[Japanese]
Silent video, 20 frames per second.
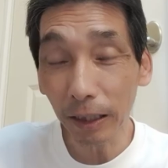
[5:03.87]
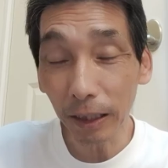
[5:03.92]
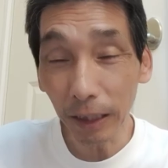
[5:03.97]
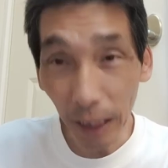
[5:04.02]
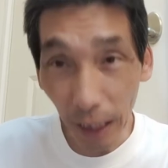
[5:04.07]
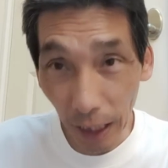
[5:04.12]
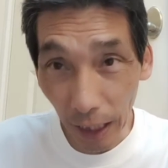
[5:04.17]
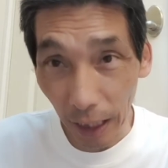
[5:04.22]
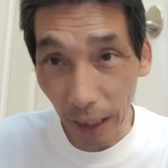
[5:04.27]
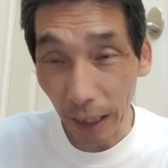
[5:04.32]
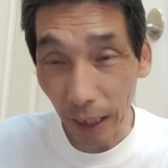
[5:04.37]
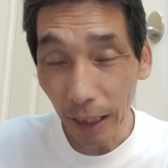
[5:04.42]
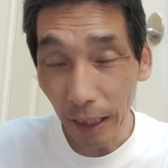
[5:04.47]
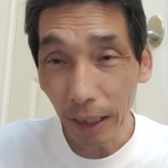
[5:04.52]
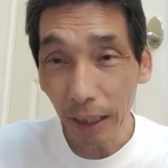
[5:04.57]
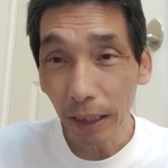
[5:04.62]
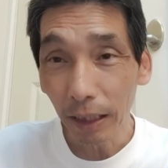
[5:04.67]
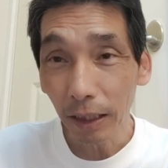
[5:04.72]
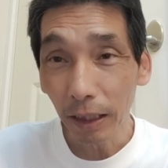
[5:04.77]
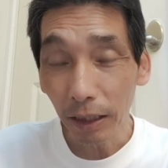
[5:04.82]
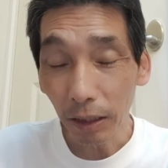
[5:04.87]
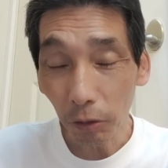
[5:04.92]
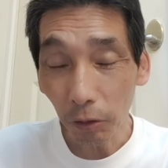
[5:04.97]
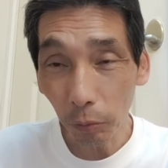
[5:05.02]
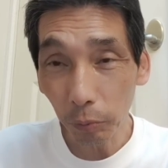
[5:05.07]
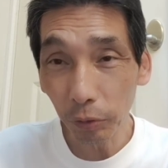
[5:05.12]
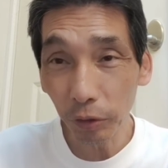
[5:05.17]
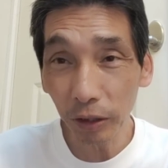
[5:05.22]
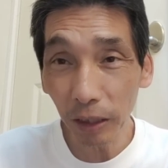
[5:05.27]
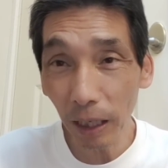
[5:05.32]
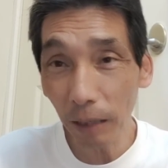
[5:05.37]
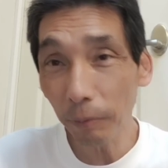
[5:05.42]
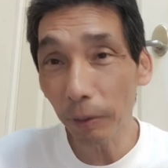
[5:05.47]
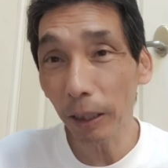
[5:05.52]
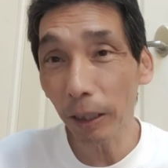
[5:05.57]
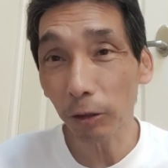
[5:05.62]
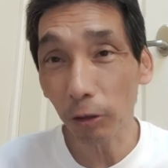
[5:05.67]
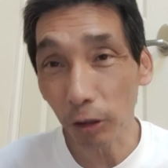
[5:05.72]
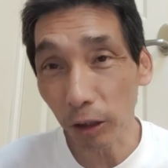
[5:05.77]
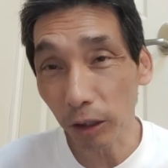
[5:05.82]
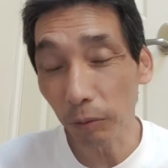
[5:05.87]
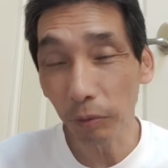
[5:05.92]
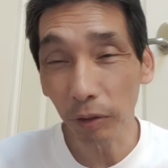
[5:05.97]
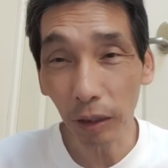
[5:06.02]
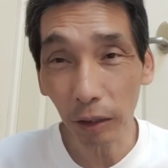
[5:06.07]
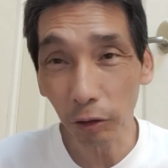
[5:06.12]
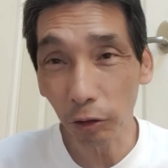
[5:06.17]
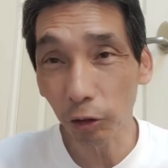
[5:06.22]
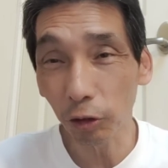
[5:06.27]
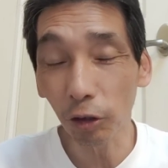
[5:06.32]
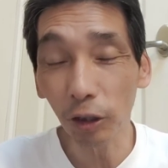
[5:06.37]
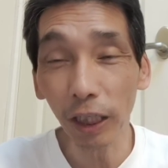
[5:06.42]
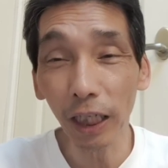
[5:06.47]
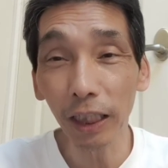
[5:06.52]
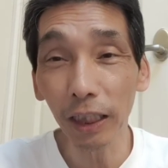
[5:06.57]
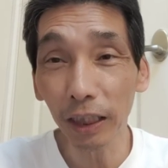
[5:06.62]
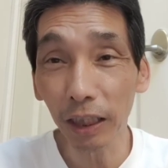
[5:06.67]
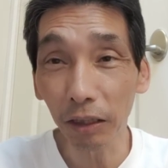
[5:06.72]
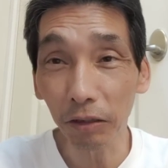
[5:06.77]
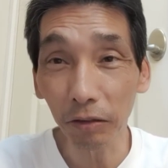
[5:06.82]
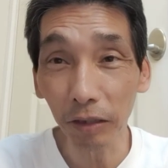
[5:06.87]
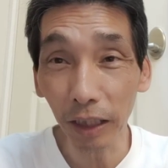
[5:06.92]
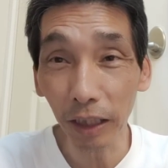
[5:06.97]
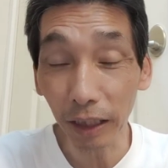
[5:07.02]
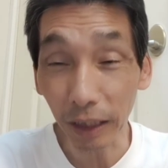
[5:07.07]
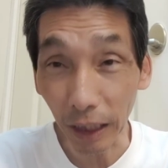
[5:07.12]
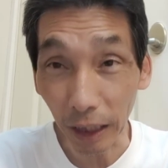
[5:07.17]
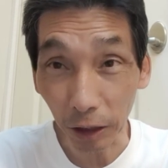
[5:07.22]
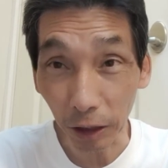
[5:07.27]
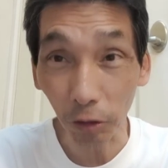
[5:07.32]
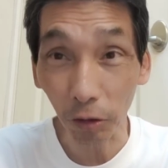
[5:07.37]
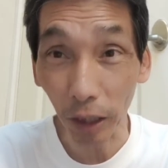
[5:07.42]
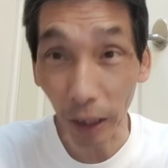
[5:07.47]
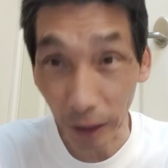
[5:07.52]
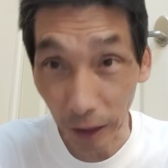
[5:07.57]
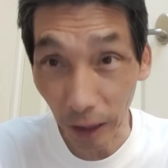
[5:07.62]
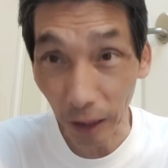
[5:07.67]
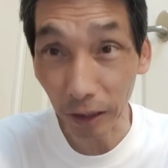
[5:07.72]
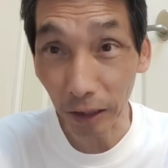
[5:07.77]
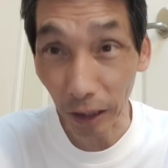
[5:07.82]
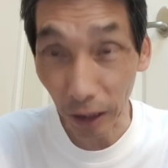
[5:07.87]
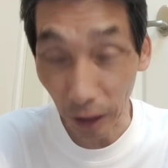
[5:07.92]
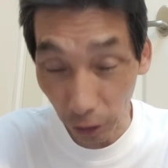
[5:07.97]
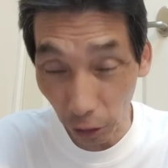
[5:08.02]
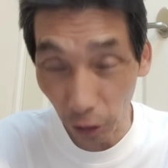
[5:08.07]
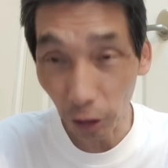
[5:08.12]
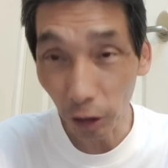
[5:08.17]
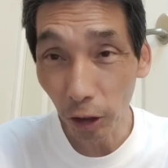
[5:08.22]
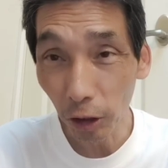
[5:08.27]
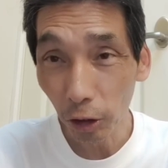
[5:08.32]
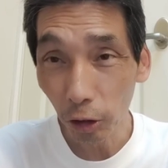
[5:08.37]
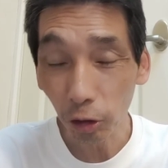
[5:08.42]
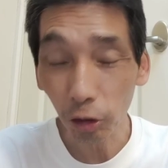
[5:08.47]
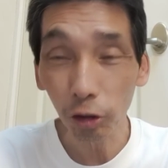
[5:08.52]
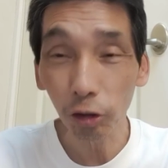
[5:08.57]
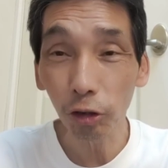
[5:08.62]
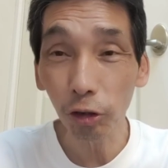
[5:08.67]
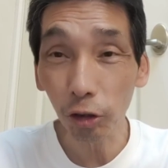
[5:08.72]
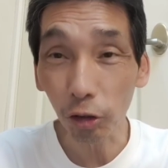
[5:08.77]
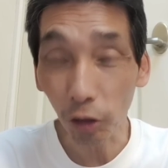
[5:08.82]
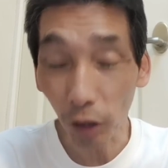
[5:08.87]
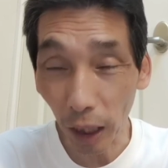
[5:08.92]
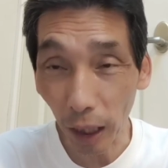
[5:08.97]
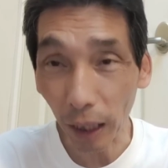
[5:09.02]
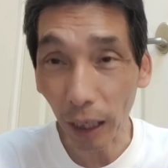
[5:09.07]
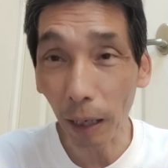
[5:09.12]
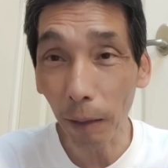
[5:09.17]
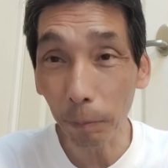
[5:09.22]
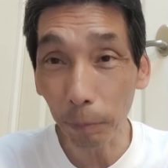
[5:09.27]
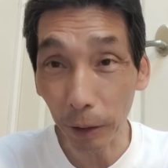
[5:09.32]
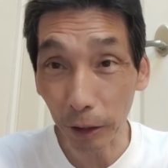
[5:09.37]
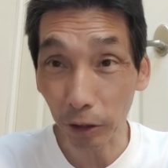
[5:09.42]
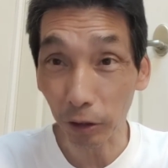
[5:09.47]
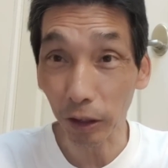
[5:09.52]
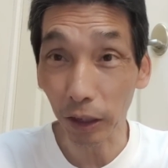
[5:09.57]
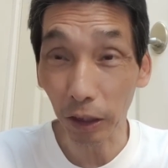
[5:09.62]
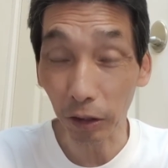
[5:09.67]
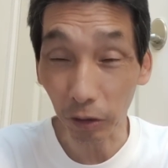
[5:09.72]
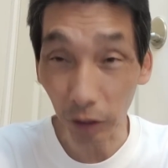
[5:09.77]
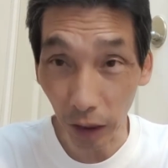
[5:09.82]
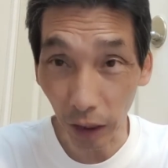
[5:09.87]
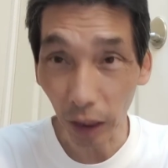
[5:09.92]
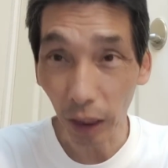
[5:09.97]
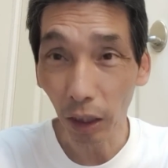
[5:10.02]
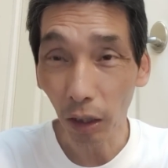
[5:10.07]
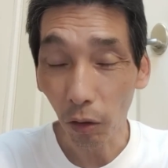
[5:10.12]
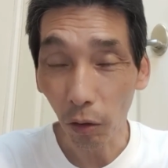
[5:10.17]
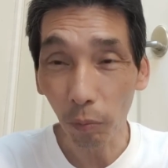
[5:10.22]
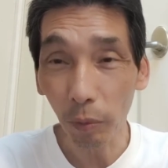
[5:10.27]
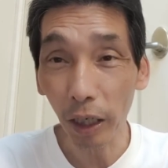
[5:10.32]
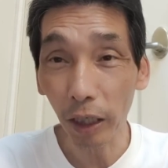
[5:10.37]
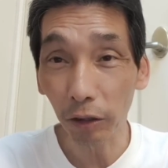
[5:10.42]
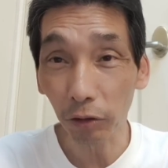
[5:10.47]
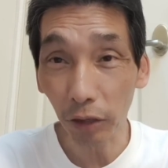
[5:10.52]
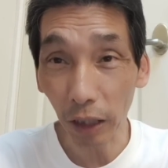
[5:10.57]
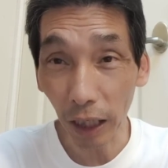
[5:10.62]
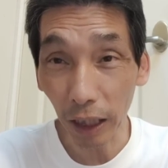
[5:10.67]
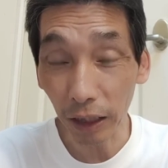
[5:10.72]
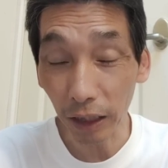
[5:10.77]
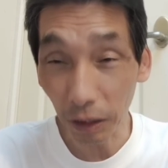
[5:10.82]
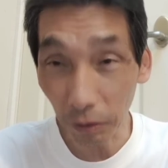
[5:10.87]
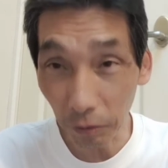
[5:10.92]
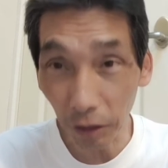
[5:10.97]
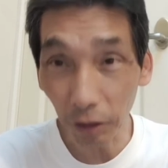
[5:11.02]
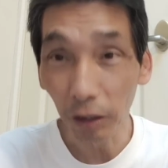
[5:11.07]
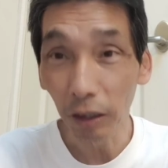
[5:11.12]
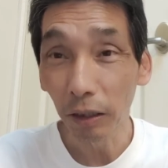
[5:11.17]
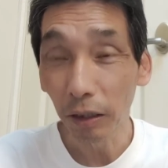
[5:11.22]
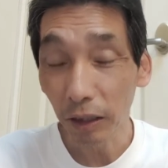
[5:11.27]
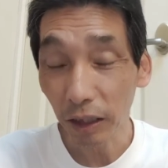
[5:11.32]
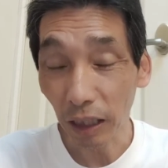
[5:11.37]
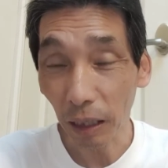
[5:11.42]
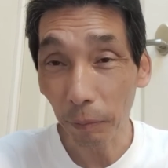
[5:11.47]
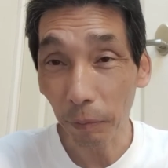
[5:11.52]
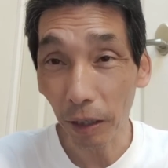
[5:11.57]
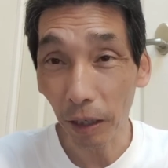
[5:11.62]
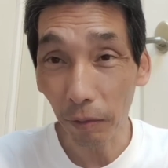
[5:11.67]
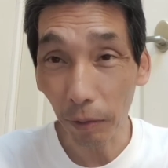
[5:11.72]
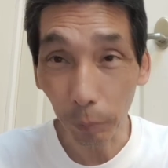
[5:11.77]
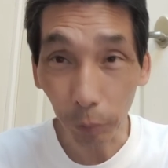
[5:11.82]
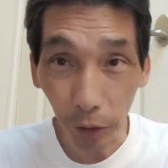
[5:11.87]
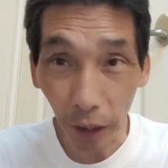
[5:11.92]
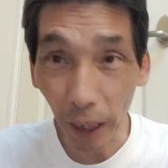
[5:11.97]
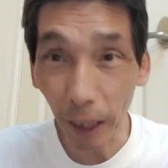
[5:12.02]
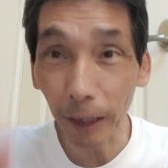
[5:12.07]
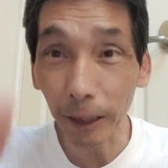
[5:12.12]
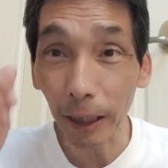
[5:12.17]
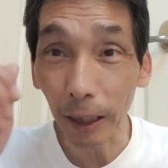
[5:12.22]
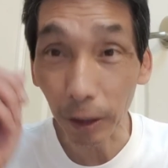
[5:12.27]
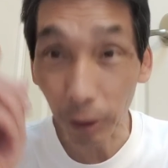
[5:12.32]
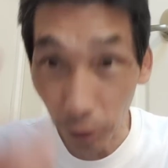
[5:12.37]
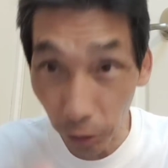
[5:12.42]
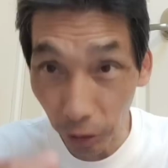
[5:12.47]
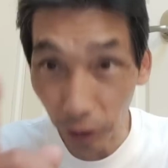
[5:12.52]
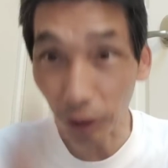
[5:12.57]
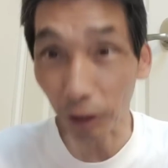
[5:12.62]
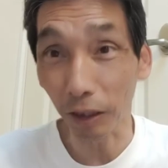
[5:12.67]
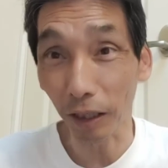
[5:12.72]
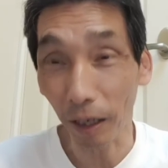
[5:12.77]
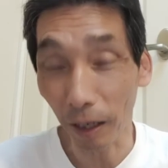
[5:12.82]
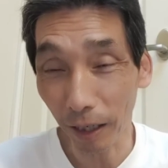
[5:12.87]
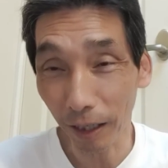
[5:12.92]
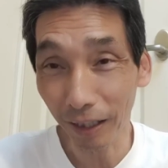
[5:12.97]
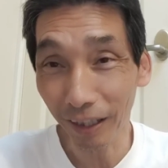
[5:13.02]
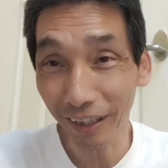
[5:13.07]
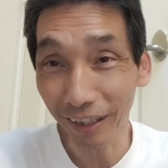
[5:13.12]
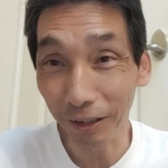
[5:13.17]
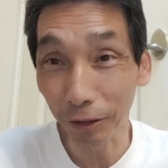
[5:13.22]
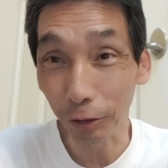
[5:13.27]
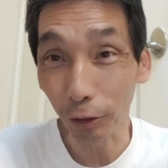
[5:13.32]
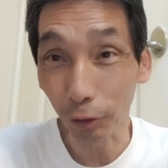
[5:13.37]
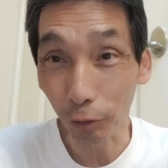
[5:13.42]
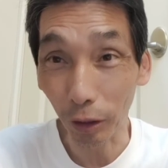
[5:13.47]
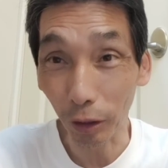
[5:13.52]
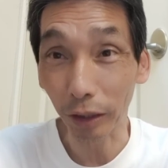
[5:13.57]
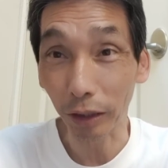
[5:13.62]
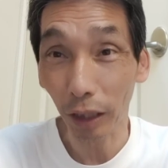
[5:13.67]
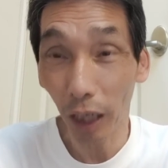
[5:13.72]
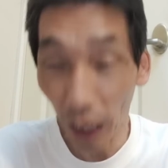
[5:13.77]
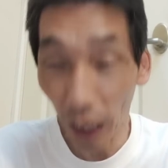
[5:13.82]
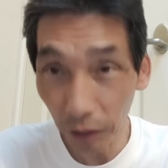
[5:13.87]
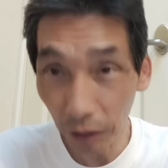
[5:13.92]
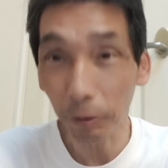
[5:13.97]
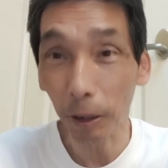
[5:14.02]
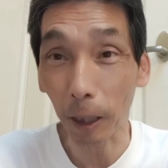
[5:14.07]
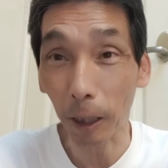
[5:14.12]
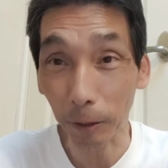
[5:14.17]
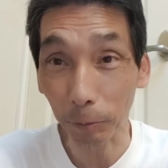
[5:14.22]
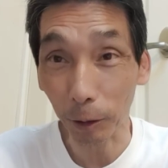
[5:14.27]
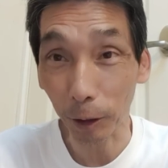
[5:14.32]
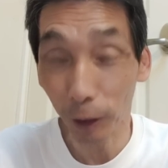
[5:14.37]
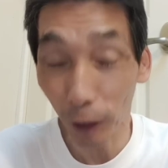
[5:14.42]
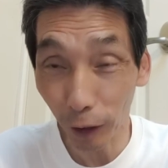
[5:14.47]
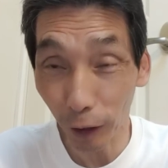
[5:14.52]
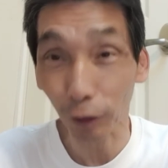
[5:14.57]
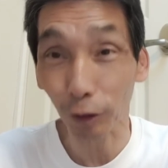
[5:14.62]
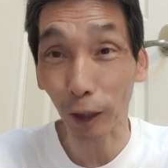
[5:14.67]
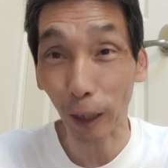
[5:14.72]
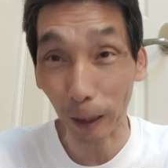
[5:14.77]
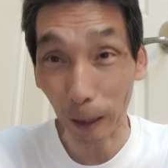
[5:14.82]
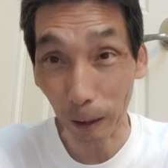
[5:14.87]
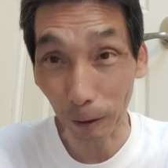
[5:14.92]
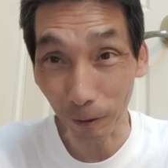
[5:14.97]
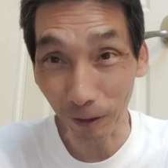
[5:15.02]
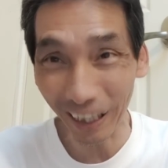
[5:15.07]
て、オブザーバーとしてあの助言してくれた人がいたんだけど、その人が間髪入れずに、お前の会社の社名はプレアですって言われて、はい、わかりましたってつけた。